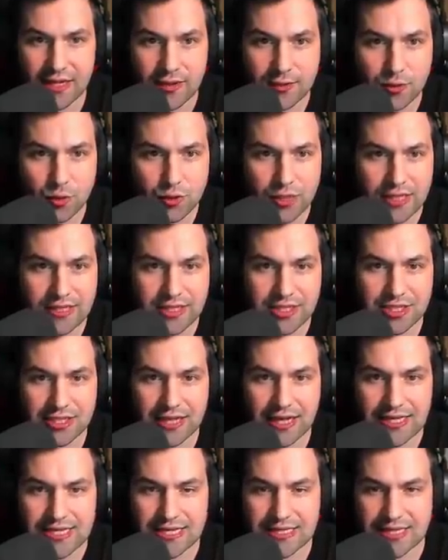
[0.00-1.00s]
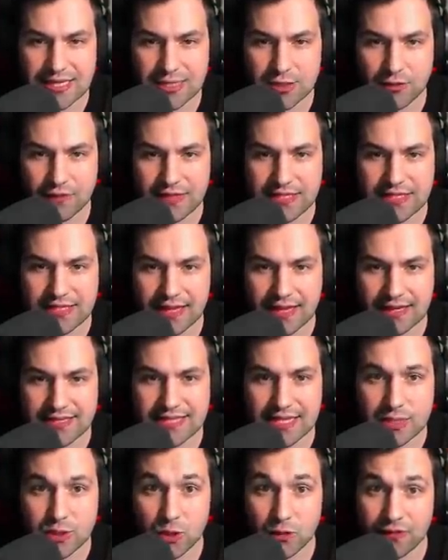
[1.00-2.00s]
Tutaj też akacja za stówę stak.
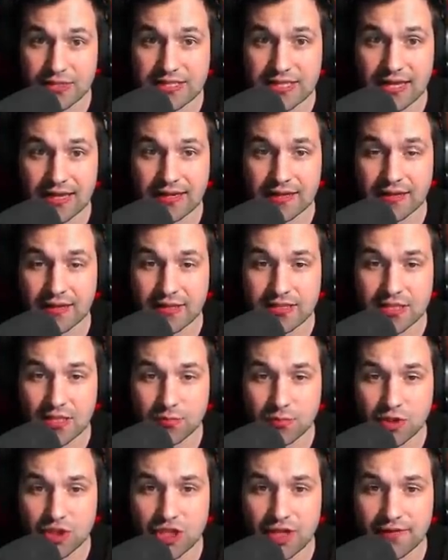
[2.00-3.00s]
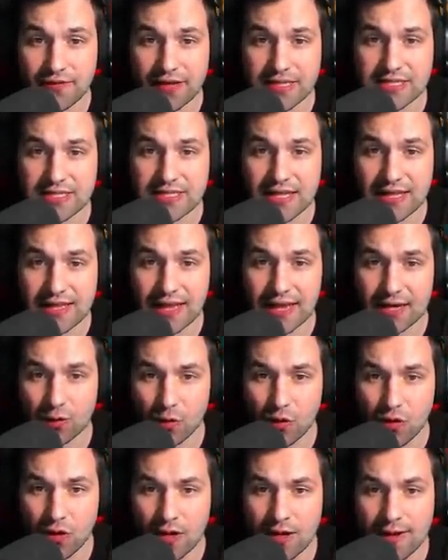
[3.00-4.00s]
Za stówę stak e, są drzewa z
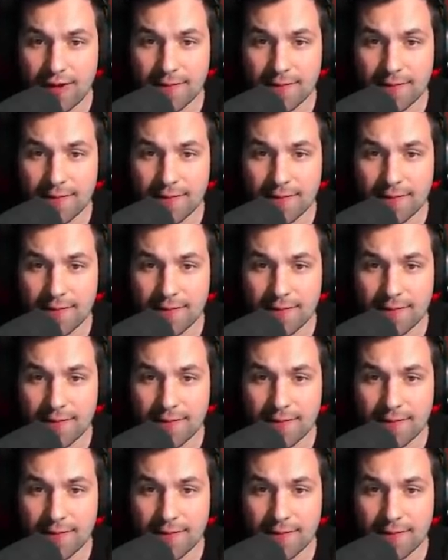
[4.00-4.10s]
nederu.